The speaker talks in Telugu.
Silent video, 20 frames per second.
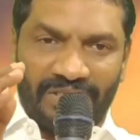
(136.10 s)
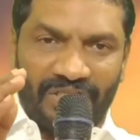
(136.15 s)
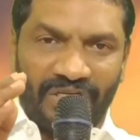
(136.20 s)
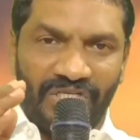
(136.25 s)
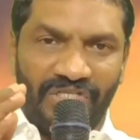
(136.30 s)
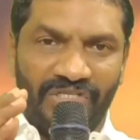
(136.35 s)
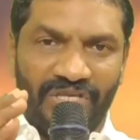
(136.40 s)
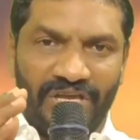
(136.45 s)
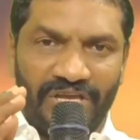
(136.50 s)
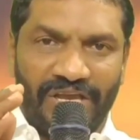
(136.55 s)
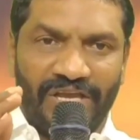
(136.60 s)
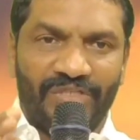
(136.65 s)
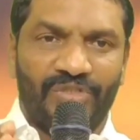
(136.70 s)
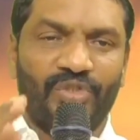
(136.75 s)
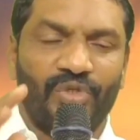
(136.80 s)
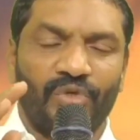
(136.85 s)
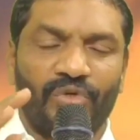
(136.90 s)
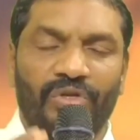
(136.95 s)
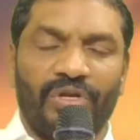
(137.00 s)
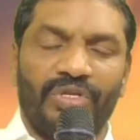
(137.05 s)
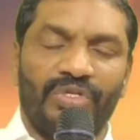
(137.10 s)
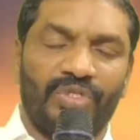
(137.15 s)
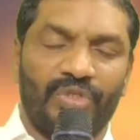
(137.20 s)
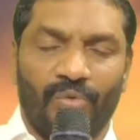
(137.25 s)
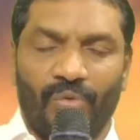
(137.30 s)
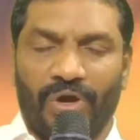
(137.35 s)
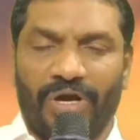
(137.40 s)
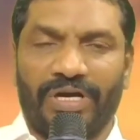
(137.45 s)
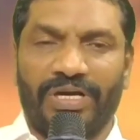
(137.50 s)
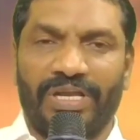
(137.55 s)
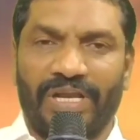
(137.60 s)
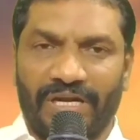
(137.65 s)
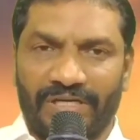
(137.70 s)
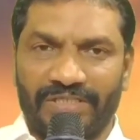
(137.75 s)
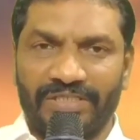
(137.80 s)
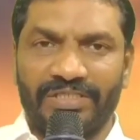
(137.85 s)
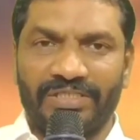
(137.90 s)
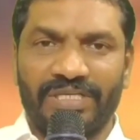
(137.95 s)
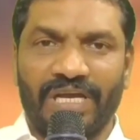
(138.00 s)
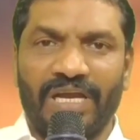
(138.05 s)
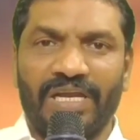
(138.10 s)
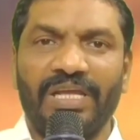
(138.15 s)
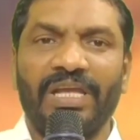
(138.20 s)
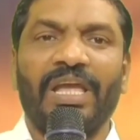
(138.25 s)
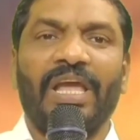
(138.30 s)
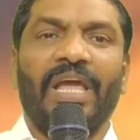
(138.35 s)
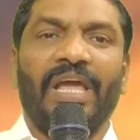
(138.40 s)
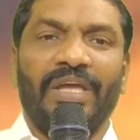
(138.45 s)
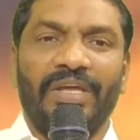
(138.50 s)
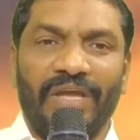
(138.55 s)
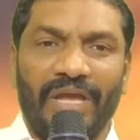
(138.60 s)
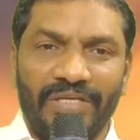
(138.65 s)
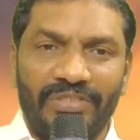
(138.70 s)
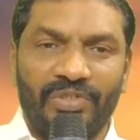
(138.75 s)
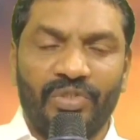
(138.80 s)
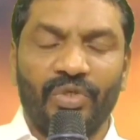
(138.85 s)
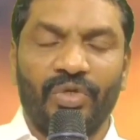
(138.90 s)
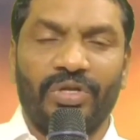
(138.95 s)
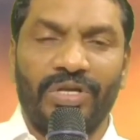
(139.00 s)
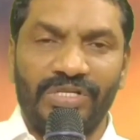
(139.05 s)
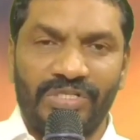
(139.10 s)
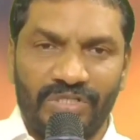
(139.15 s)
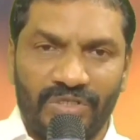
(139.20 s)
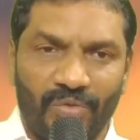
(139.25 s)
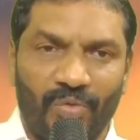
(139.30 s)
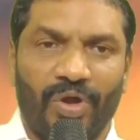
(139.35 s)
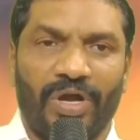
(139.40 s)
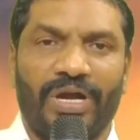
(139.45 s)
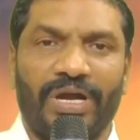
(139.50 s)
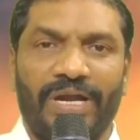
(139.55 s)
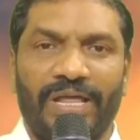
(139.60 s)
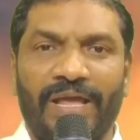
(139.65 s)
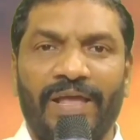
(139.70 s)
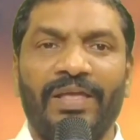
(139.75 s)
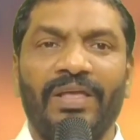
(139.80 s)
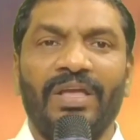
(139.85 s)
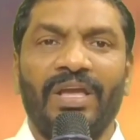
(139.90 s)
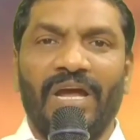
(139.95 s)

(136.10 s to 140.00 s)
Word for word: రక్షిస్తే యేసుక్రీస్తు ఒక్కడే రక్షించాలి యేసుక్రీస్తు ఒక్కడే